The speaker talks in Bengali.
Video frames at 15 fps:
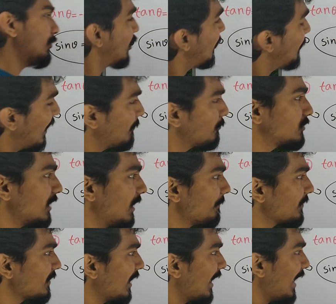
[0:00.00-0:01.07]
ওকে ভাইয়া বুঝলাম
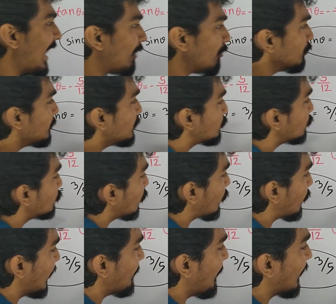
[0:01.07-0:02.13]
এখন তুমি সুন্দর
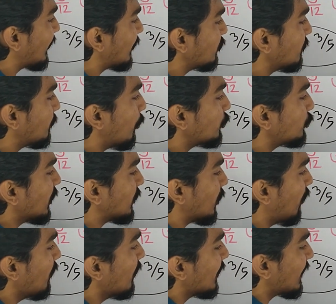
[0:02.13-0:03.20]
করে মানটা যদি বসিয়ে
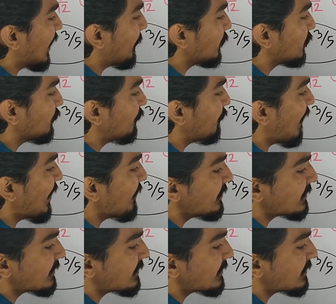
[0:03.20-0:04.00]
দাও তার মানে হচ্ছে ফাইভ